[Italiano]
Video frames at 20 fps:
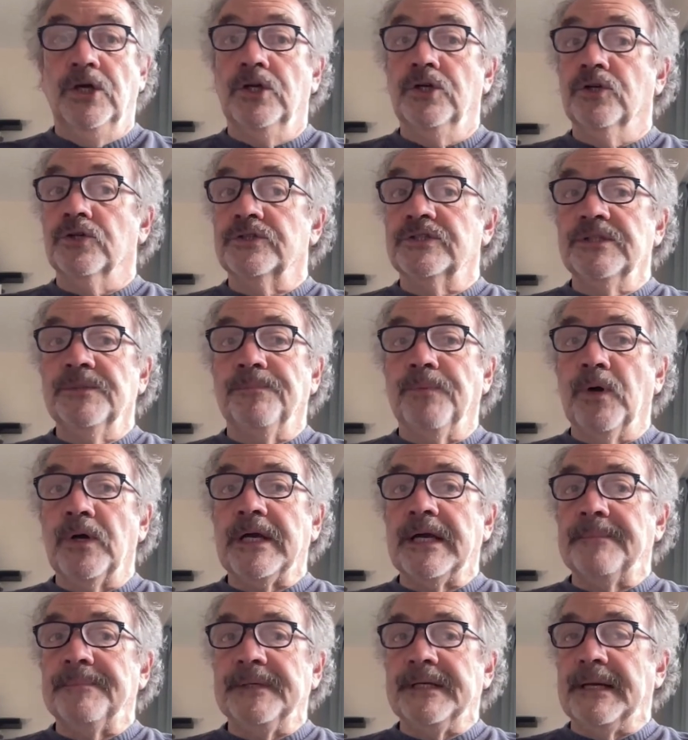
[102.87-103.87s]
Non si può
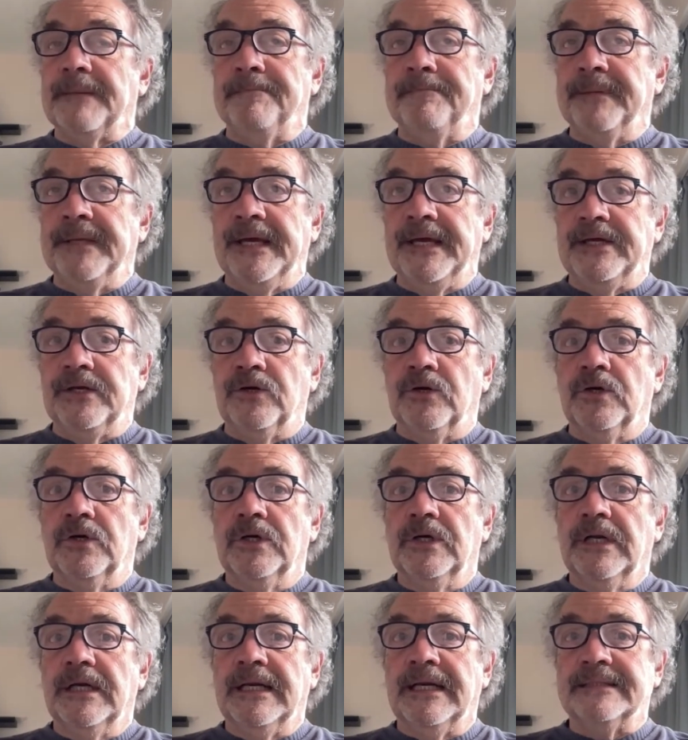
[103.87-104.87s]
capire appieno
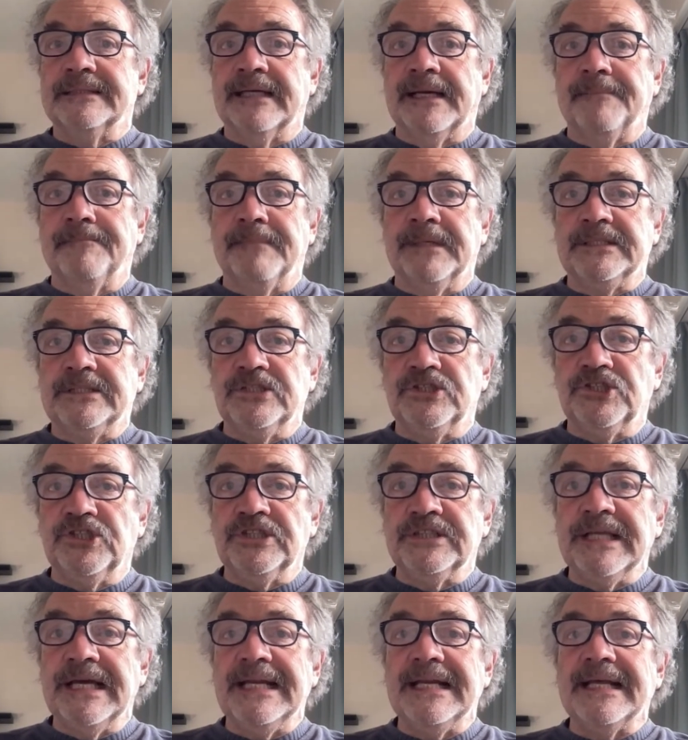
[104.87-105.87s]
la
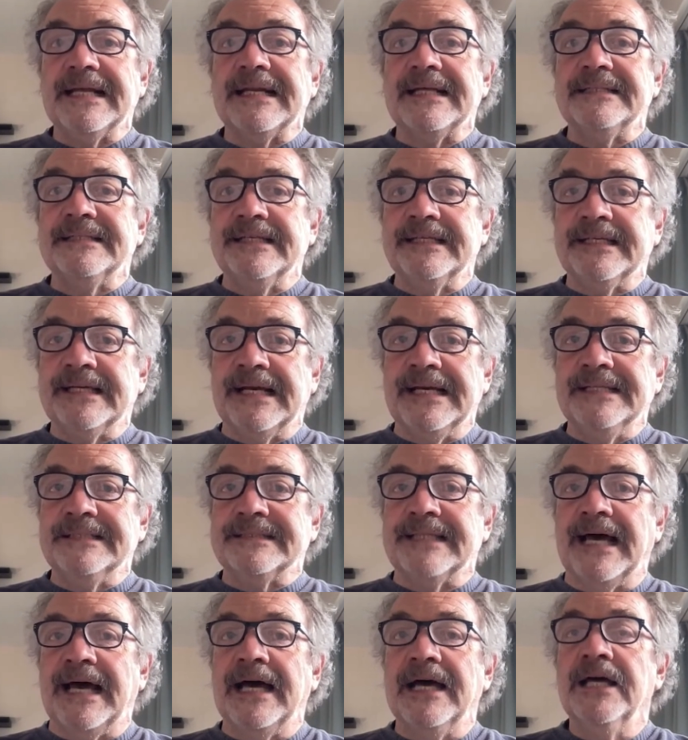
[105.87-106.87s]
drammaticità e la
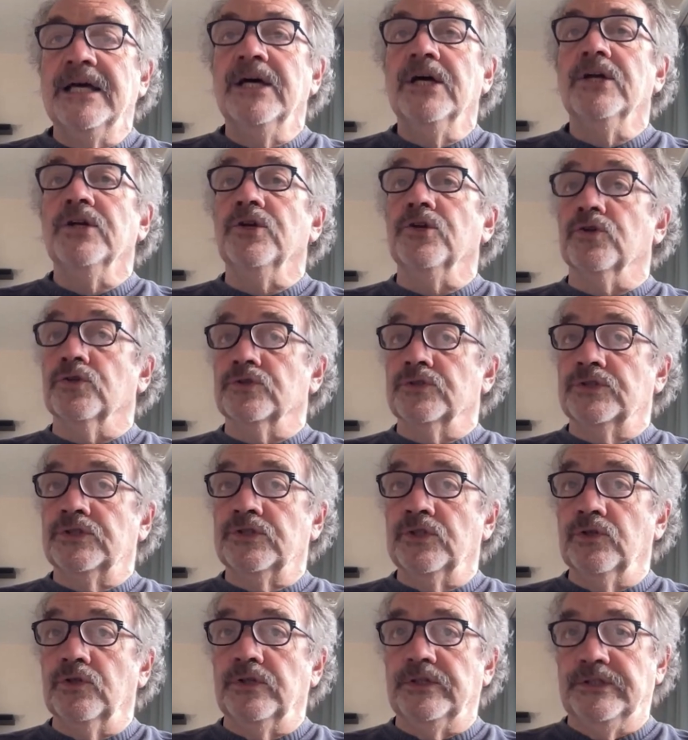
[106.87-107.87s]
radicalità non
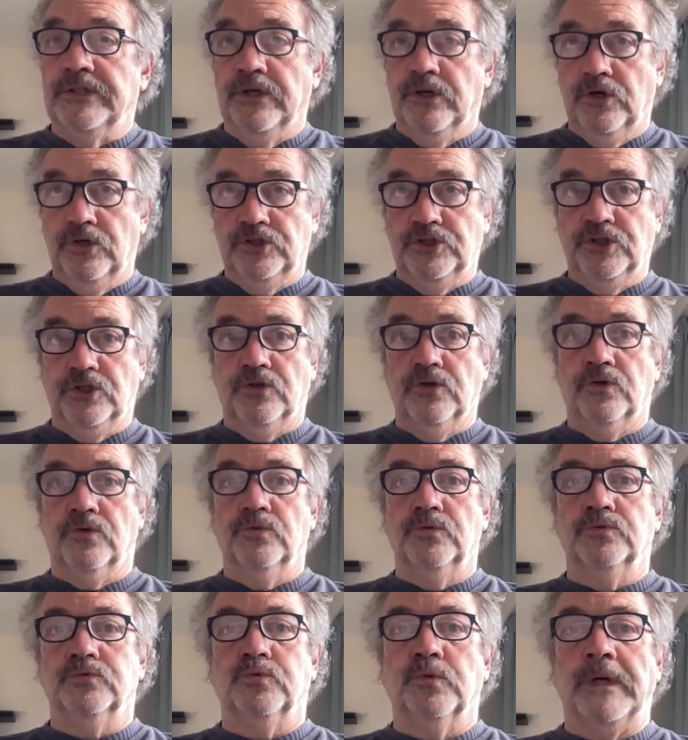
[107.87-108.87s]
solo
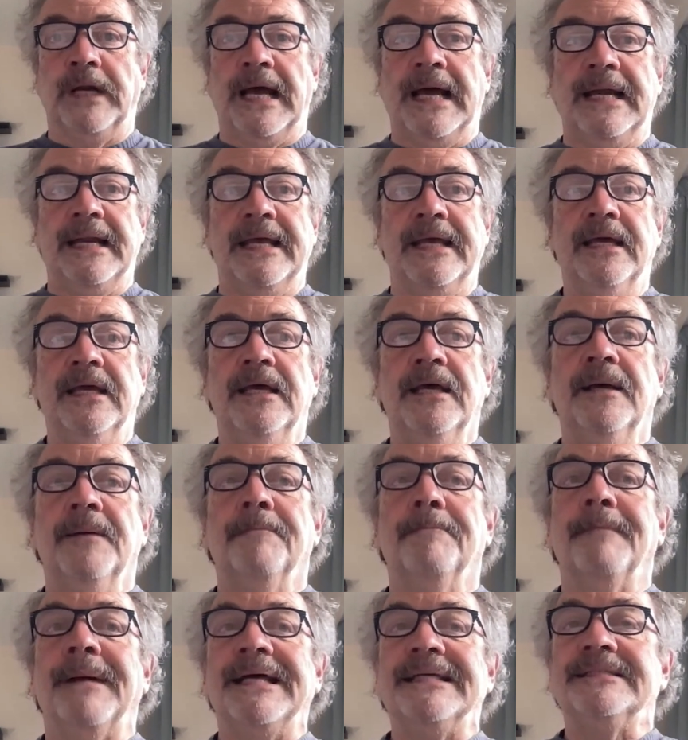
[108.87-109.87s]
ideologico-culturale,
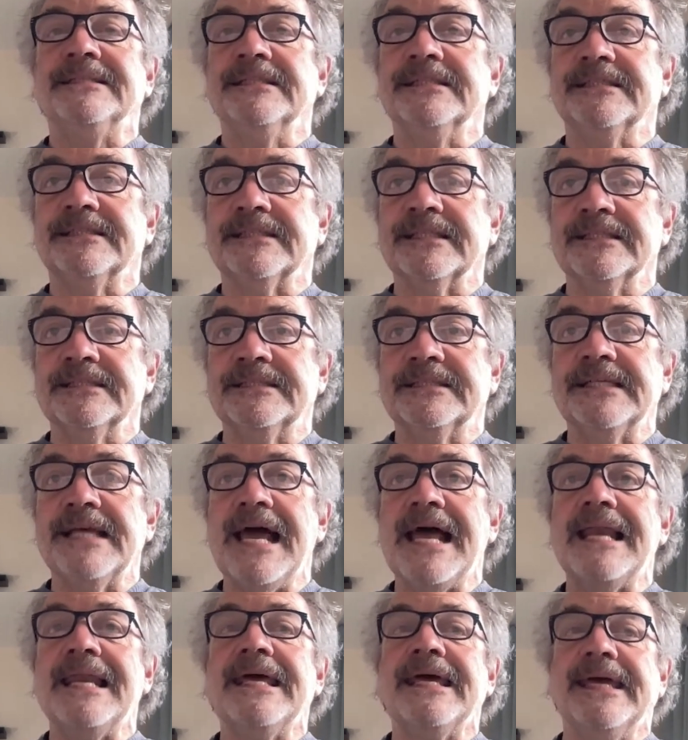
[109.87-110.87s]
ma
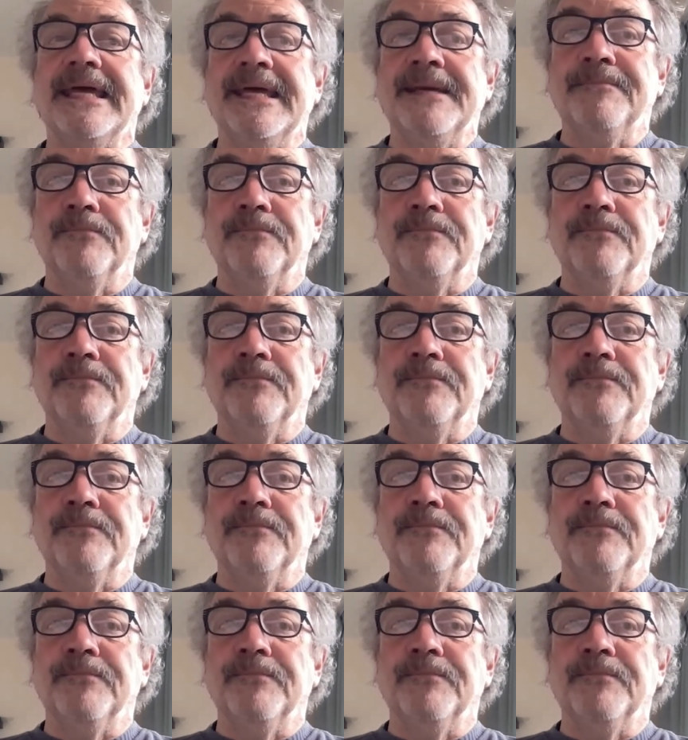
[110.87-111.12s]
esistenziale e